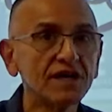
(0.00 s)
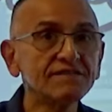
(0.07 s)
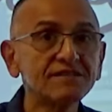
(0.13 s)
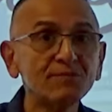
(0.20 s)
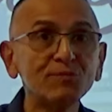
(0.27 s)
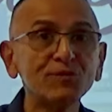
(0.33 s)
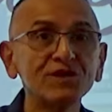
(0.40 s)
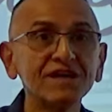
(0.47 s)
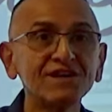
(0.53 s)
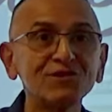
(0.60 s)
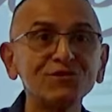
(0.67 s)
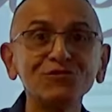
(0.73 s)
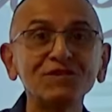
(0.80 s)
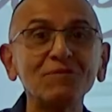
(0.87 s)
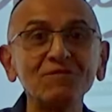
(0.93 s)
ese poder
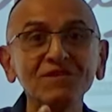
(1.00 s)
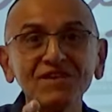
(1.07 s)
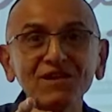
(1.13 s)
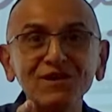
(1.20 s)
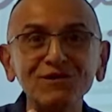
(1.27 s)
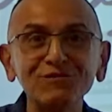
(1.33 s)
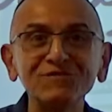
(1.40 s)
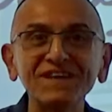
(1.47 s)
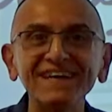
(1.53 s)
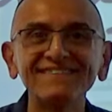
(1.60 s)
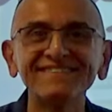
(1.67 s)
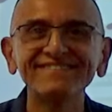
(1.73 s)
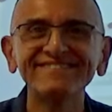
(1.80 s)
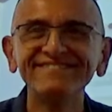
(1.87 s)
Dios también se lo da a usted.